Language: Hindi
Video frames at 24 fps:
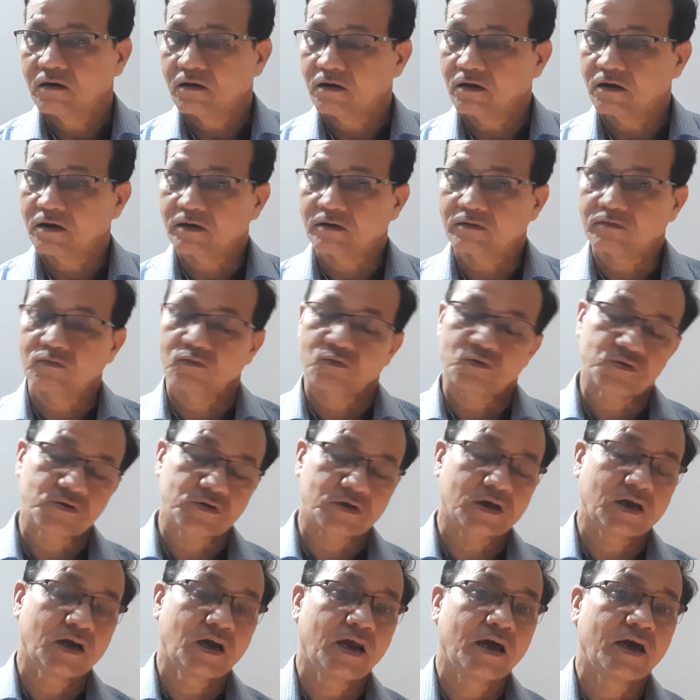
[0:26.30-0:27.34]
और
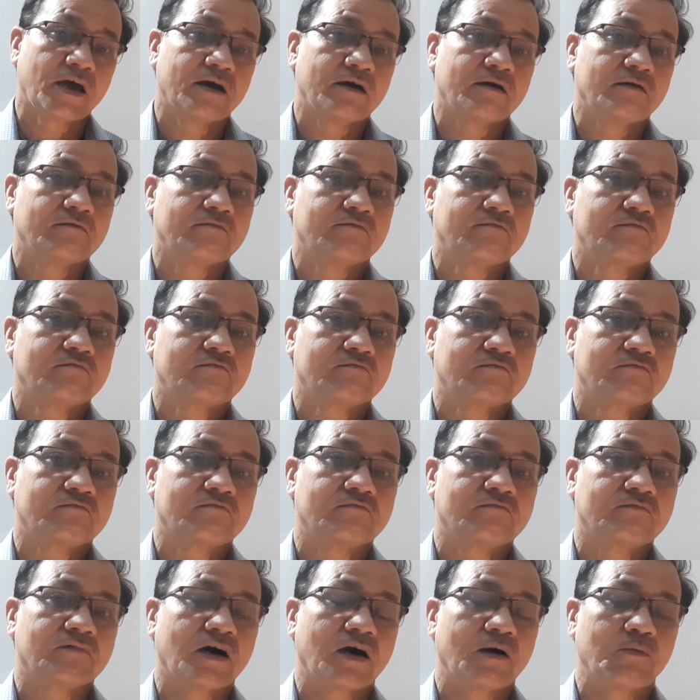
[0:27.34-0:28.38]
उसके लिए
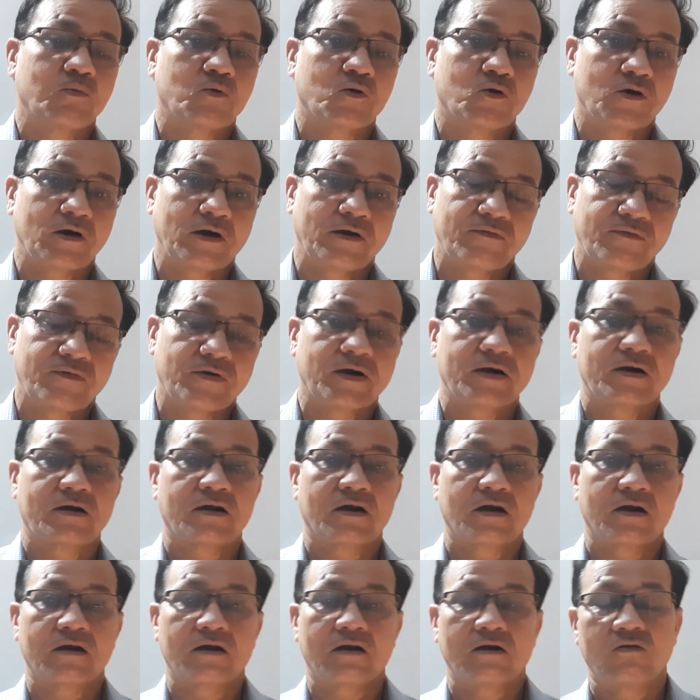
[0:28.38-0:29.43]
आपको एफर्ट
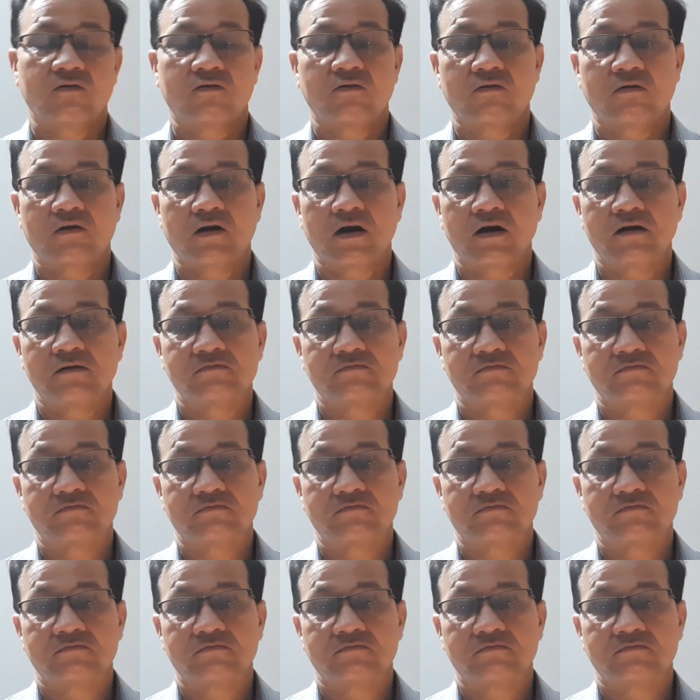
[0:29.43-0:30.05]
करना होगा